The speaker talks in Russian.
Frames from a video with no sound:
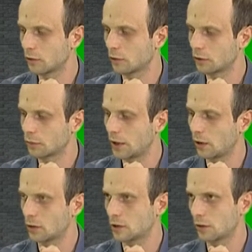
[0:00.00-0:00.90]
Ну вот в
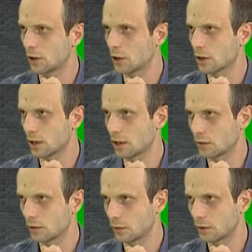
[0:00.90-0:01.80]
период с 2016